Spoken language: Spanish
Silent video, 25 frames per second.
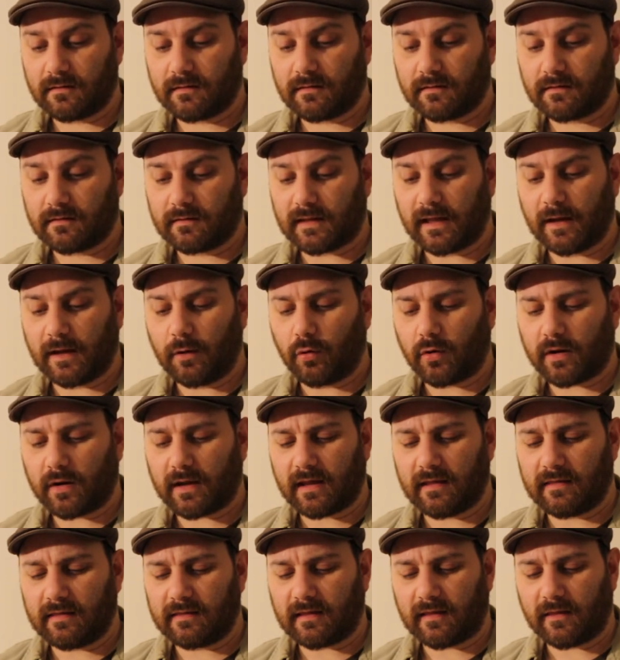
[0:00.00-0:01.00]
Tengo
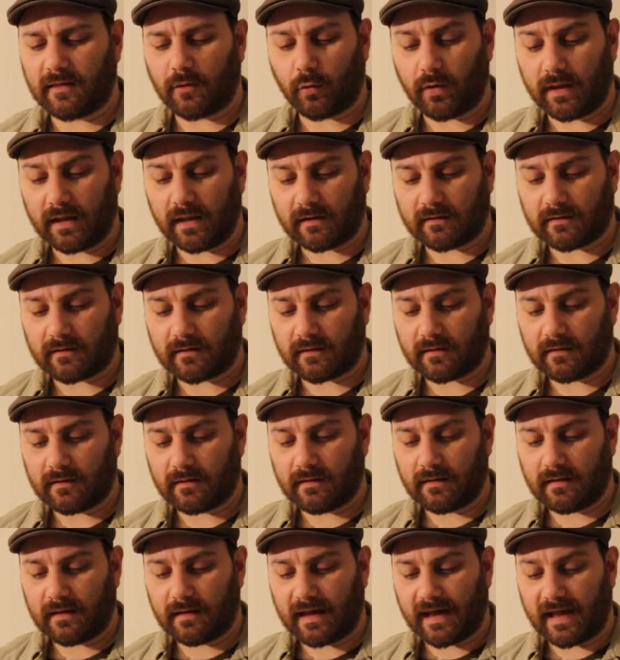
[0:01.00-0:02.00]
urgencia de oírte,
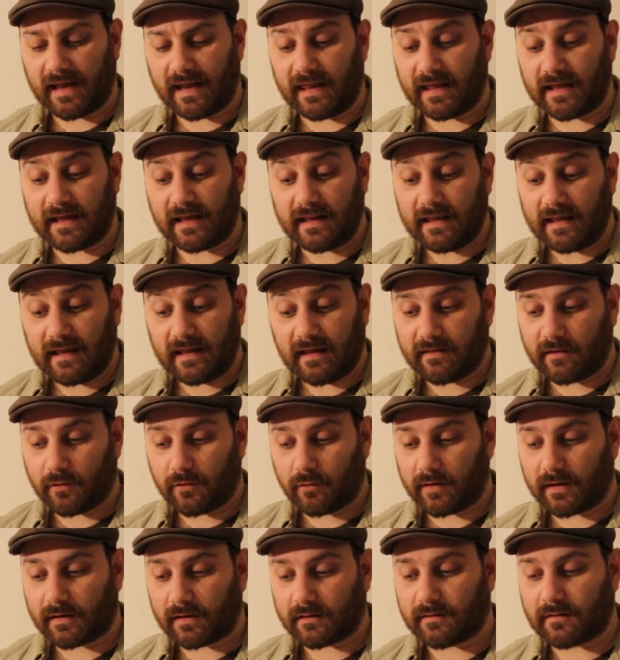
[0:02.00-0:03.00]
alegría de
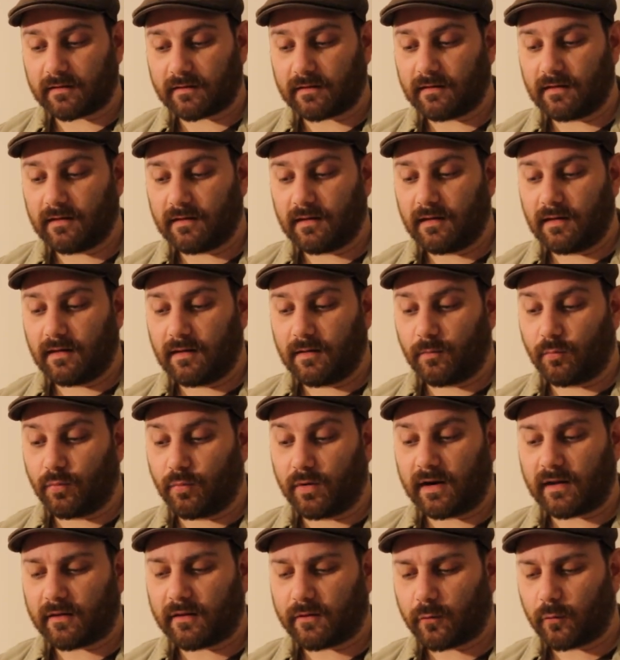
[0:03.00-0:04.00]
oírte, buena
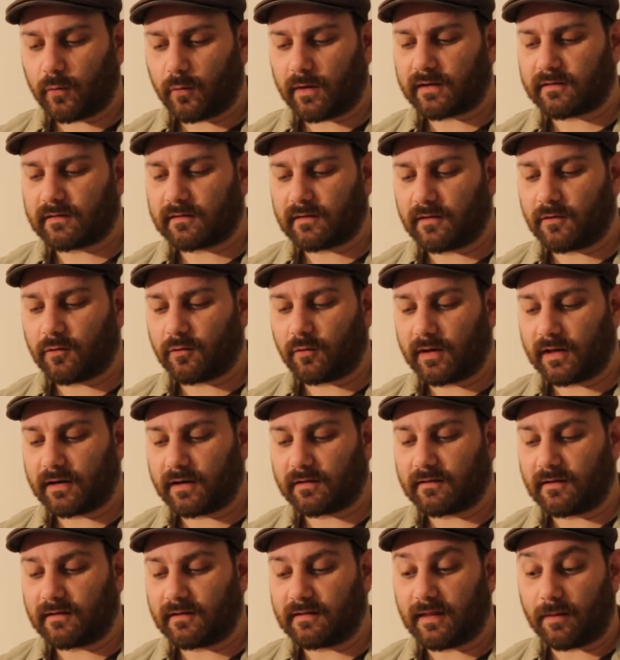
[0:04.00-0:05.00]
suerte de oírte y
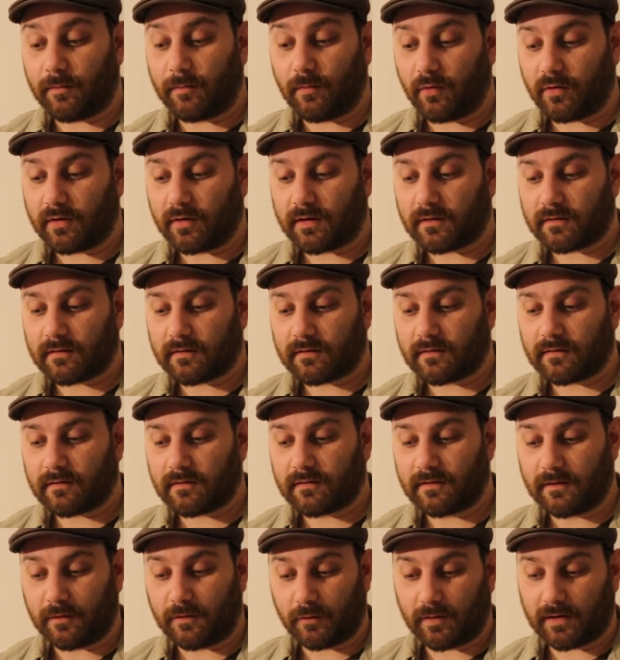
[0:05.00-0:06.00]
temores de
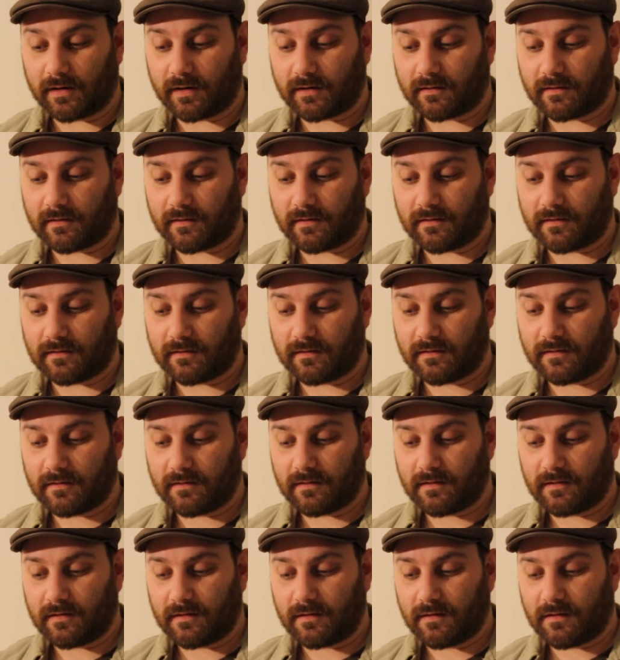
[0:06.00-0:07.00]
oírte.
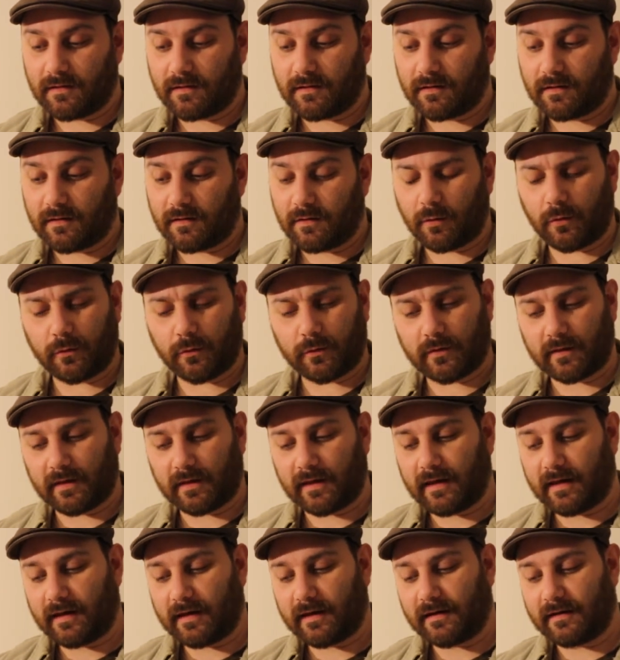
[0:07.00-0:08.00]
O
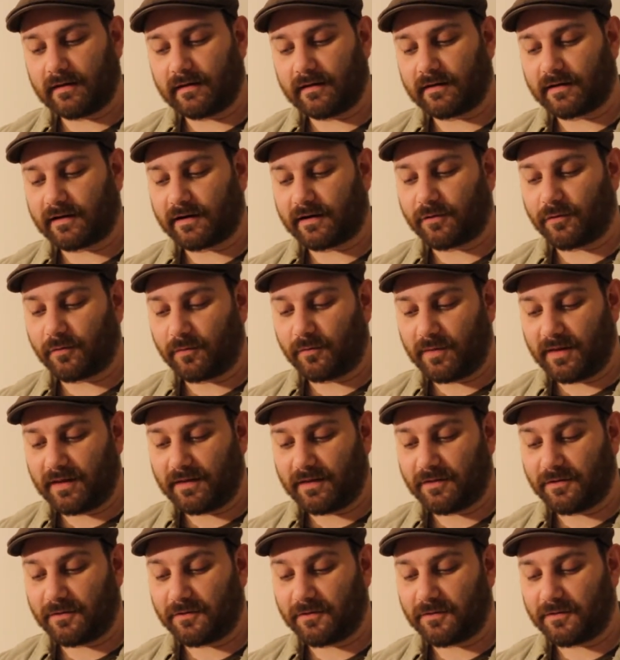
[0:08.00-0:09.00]
sea,
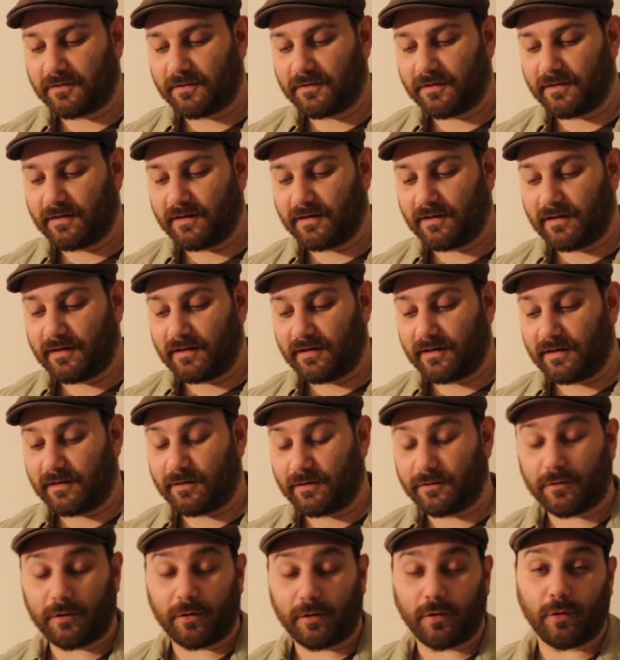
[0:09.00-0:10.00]
resumiendo, estoy
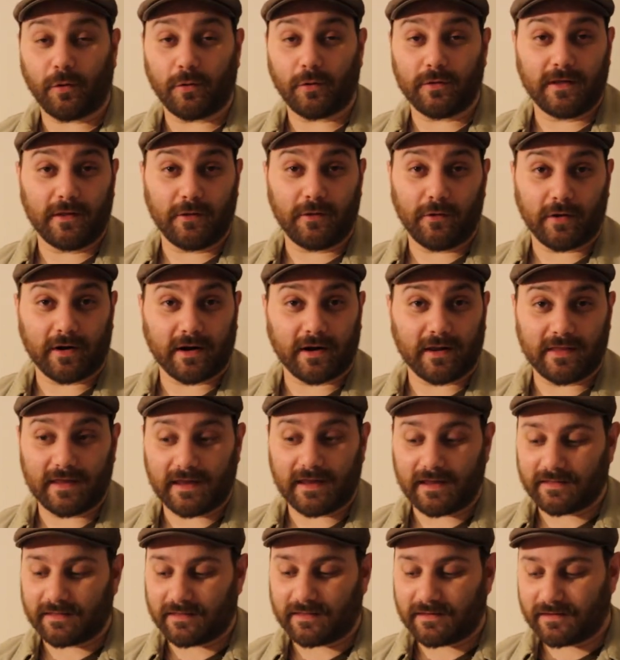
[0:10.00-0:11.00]
jodido y
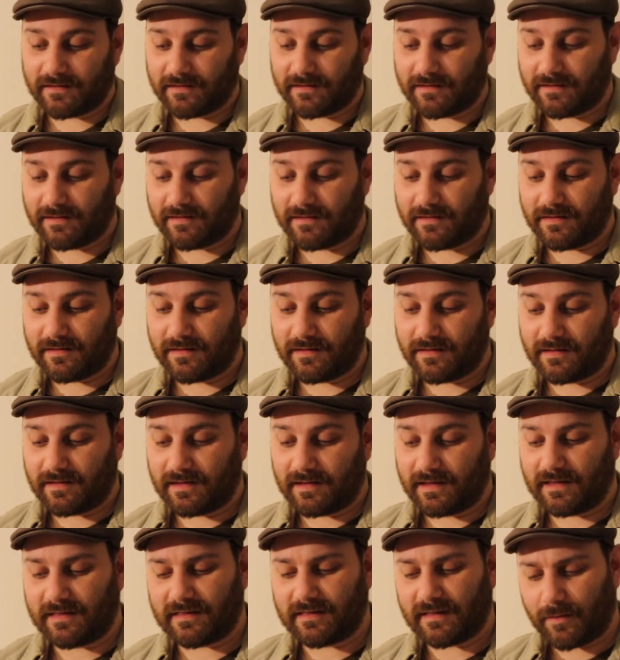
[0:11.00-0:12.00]
radiante,
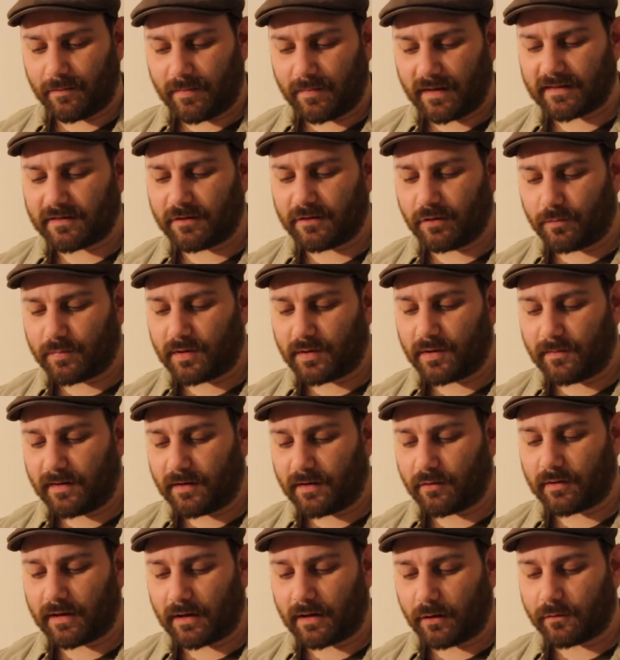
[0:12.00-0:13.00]
quizá más lo primero
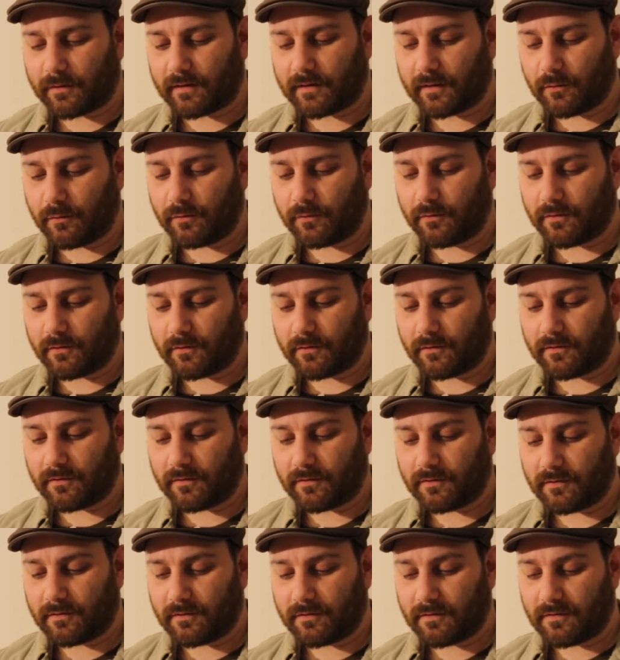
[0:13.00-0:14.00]
que lo segundo,
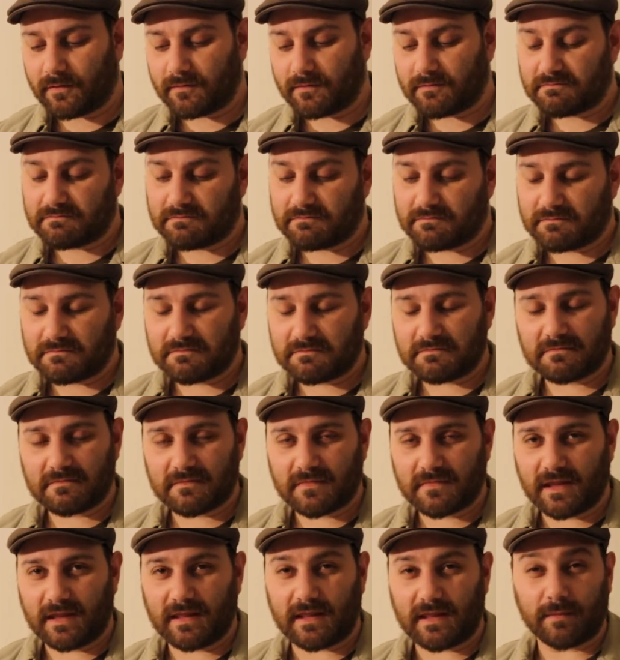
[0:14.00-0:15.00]
y
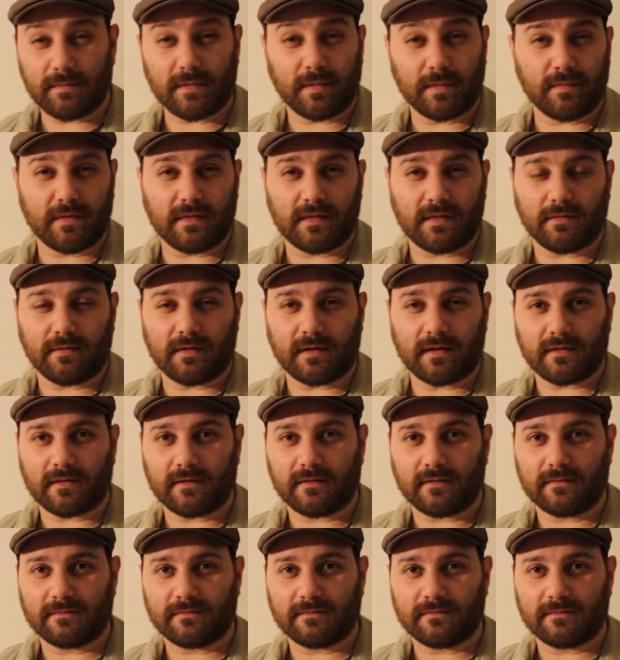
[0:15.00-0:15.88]
también viceversa.